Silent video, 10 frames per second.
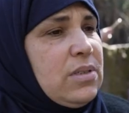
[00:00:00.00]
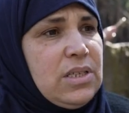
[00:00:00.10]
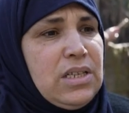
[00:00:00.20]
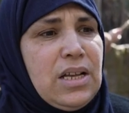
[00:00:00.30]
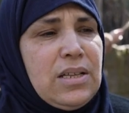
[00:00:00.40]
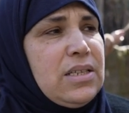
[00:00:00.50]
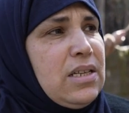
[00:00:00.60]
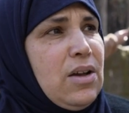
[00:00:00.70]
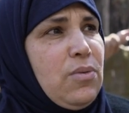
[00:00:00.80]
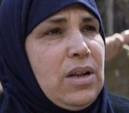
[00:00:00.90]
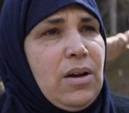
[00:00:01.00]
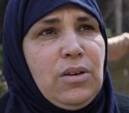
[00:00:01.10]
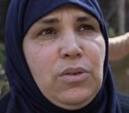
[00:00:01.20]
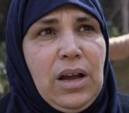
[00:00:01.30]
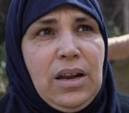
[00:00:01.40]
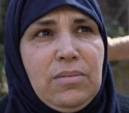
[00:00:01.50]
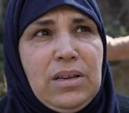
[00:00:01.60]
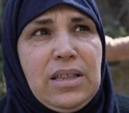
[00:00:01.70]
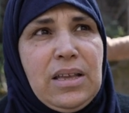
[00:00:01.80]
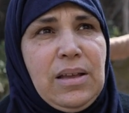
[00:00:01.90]
جينا نزلنا ولا قالوا العالم
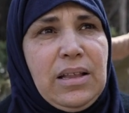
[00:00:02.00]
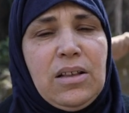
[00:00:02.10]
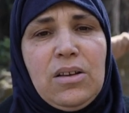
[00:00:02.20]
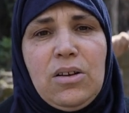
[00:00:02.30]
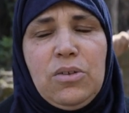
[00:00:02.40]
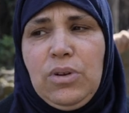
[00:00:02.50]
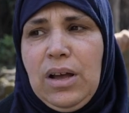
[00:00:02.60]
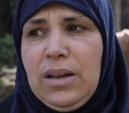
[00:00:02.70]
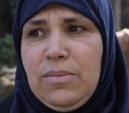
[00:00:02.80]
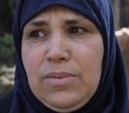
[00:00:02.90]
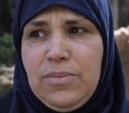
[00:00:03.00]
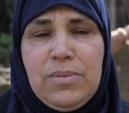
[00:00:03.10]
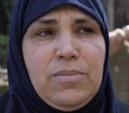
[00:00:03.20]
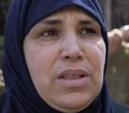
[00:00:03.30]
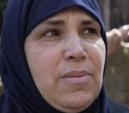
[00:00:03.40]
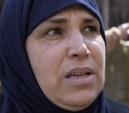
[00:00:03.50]
كلها تحت الانقاض والعالم من